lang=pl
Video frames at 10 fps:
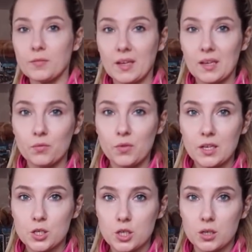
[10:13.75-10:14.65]
w takim
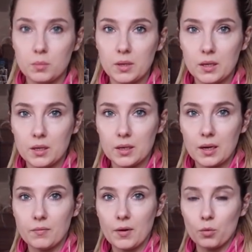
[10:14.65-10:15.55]
większym e,
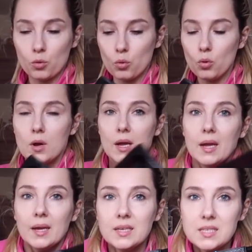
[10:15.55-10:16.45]
kawałku
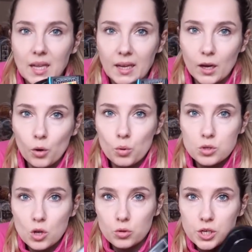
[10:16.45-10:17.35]
i z takiego
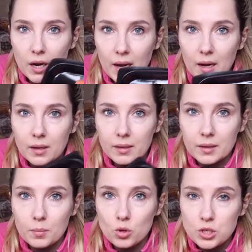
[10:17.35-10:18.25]
łososia
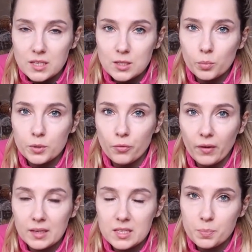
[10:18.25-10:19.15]
można zrobić
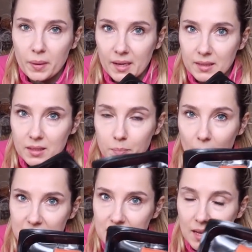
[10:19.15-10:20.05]
fajne spaghetti,
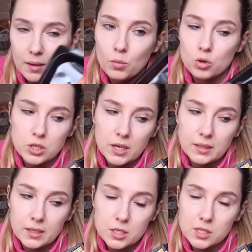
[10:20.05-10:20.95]
pastę, można
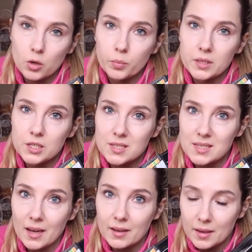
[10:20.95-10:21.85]
też zrobić z
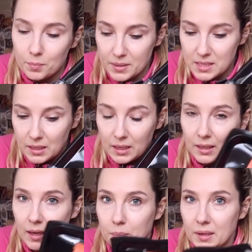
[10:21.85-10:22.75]
jajkiem pastę na
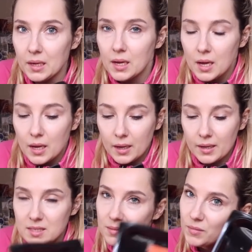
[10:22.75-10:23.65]
kanapki.
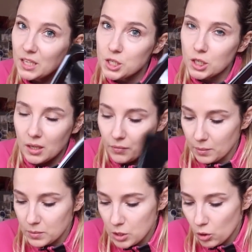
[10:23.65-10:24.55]
Jeszcze nie
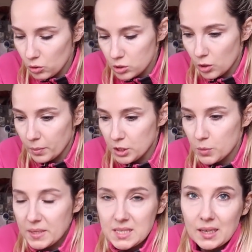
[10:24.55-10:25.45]
wiem co zrobię, czy
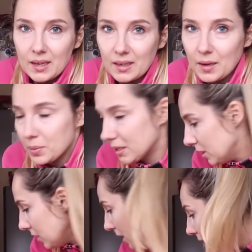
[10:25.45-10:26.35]
pastę na
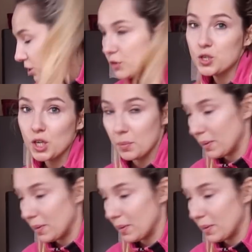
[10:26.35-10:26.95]
kanapki dziewczynki